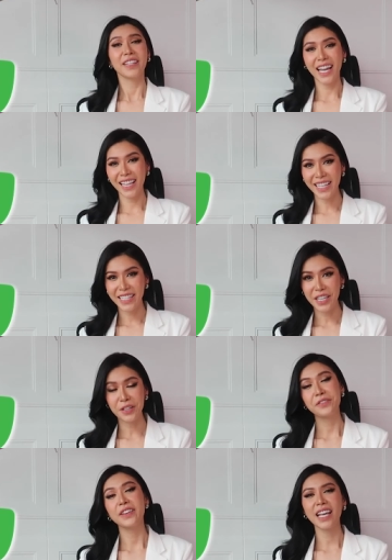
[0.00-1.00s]
FinHay là
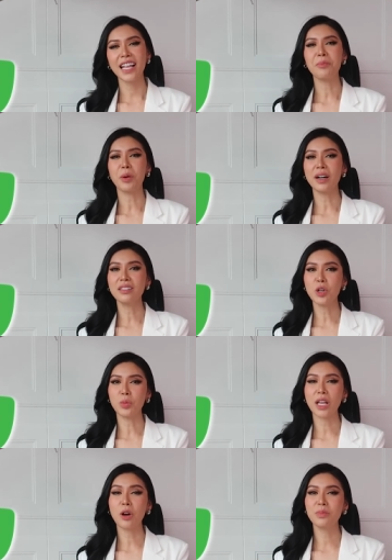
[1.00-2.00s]
gì? FinHay là một ứng
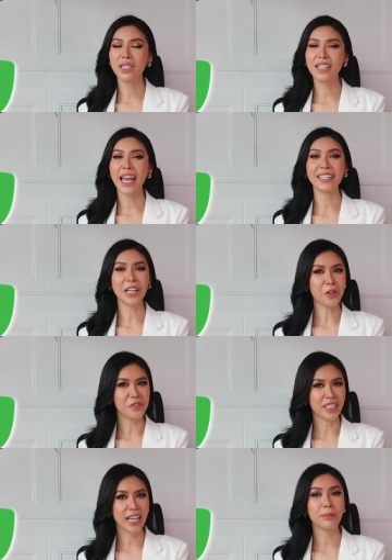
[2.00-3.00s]
dụng thông minh hàng đầu
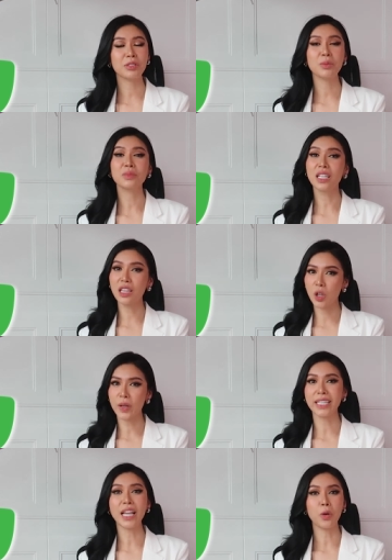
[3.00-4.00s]
Việt Nam trong tích
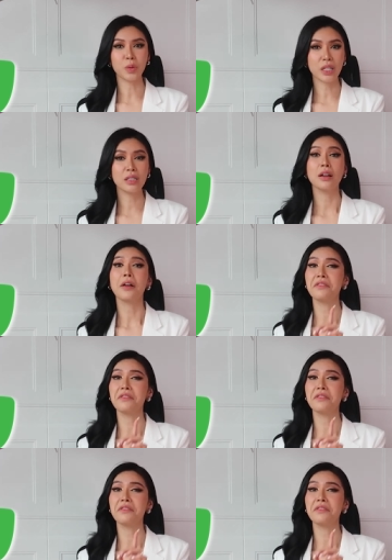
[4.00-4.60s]
lũy đầu tư